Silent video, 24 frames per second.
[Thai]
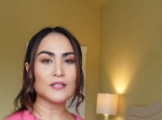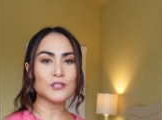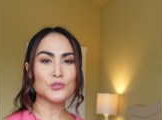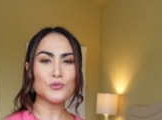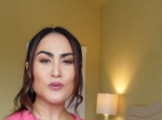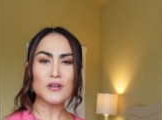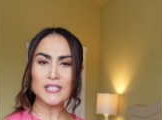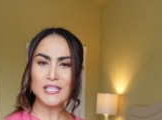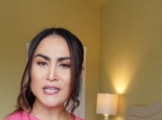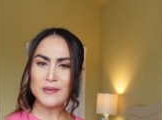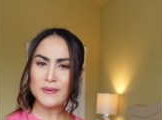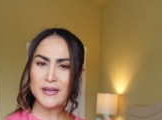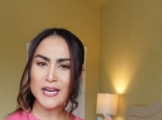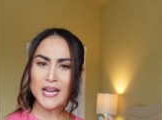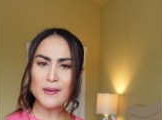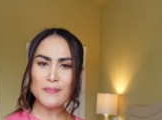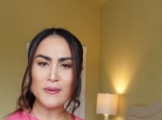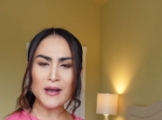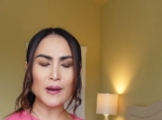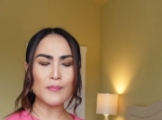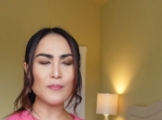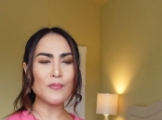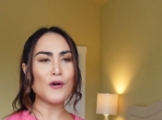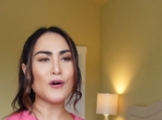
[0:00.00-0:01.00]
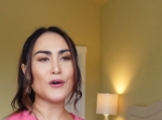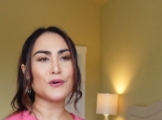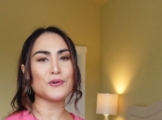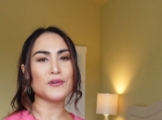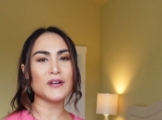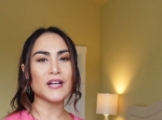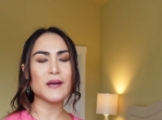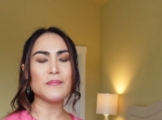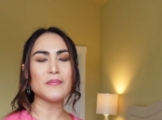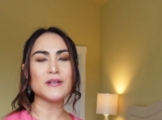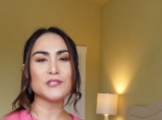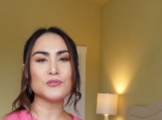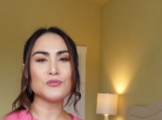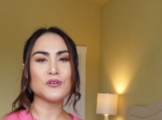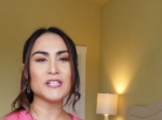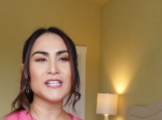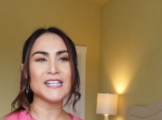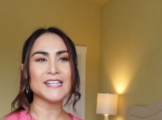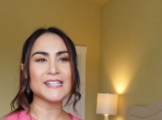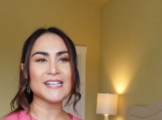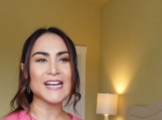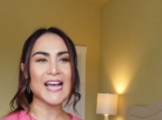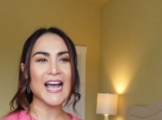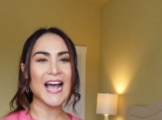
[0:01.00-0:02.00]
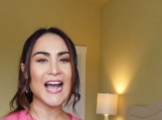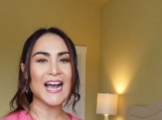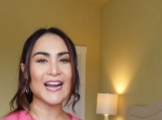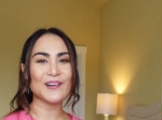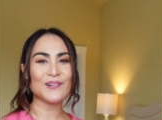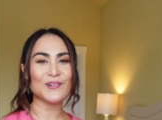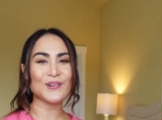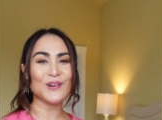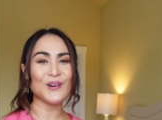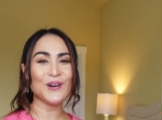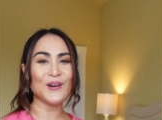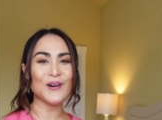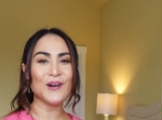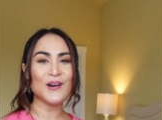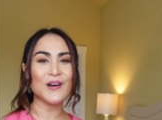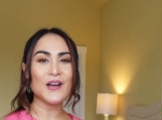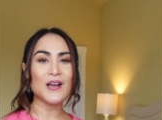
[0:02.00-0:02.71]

ช่วงที่ไม่ได้พักผ่อนด้วยนะคะเป็นช่วงเดินทางแล้วก็